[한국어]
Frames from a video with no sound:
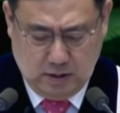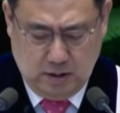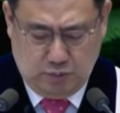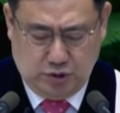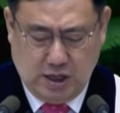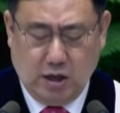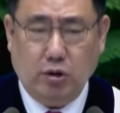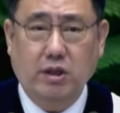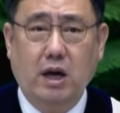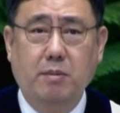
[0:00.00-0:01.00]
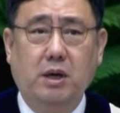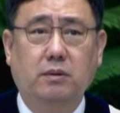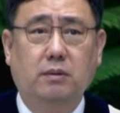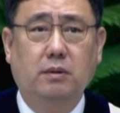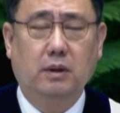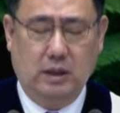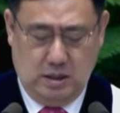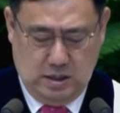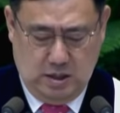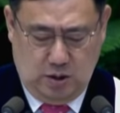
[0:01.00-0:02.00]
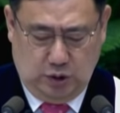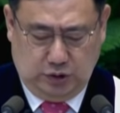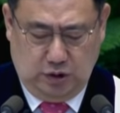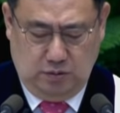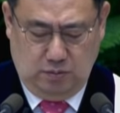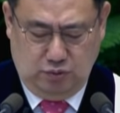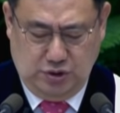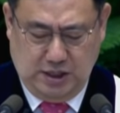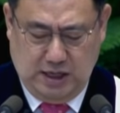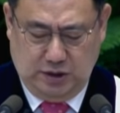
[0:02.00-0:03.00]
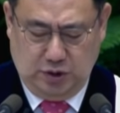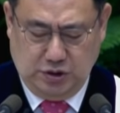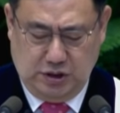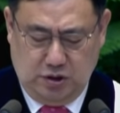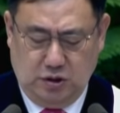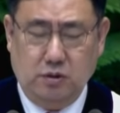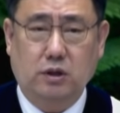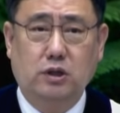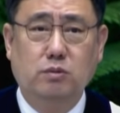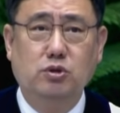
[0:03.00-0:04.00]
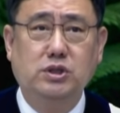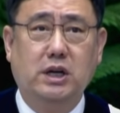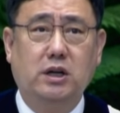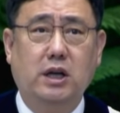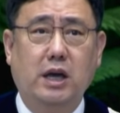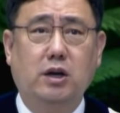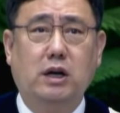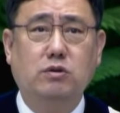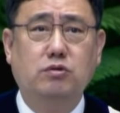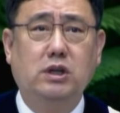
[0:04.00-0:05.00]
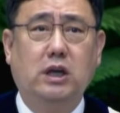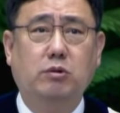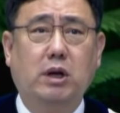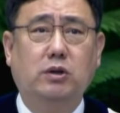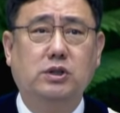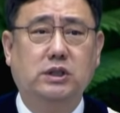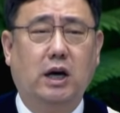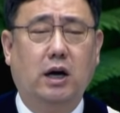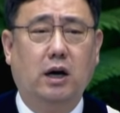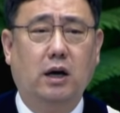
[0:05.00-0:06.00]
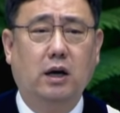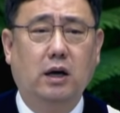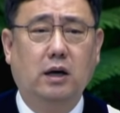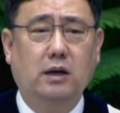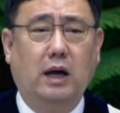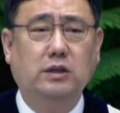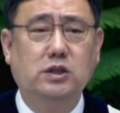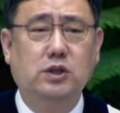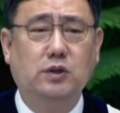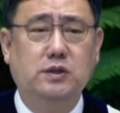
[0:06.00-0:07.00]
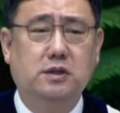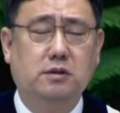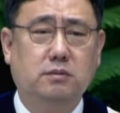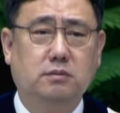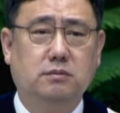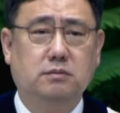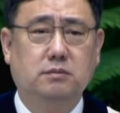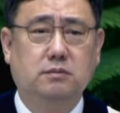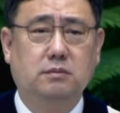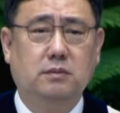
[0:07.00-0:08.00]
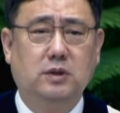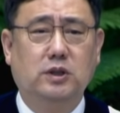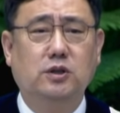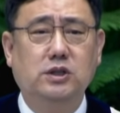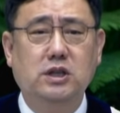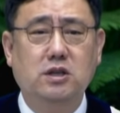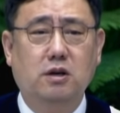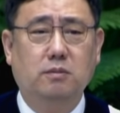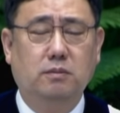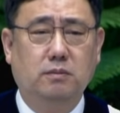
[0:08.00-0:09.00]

부자가 된다면 어떤 문제가 있든지 너는 그 문제를 해결할 수 있게 될 것이다. 라는 전설. 그런 신념.